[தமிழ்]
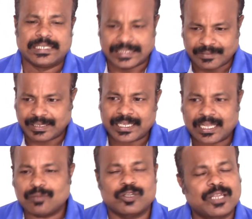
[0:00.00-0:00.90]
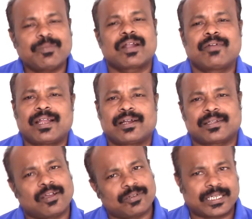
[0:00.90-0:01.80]
இதை விட ஏதாவது முக்கியமான வேலைகள்
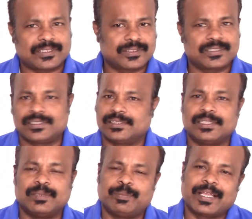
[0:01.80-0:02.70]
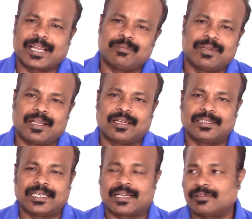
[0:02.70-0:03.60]
இருந்தால் அவங்க தயவுசெய்து இப்பயே கிளம்பிடலாம்
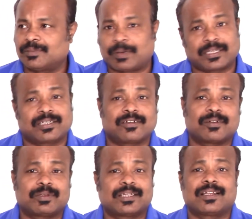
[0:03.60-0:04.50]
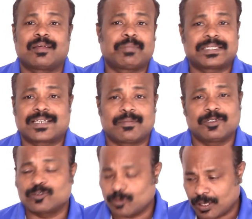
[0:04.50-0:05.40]
ஏன்னா வந்து படத்தை தவிர மற்றதெல்லாம் பேசுகிறேன்
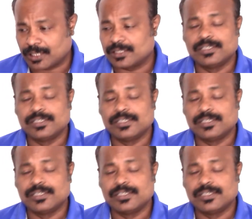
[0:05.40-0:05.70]
அப்படின்னு சொல்லுவாங்க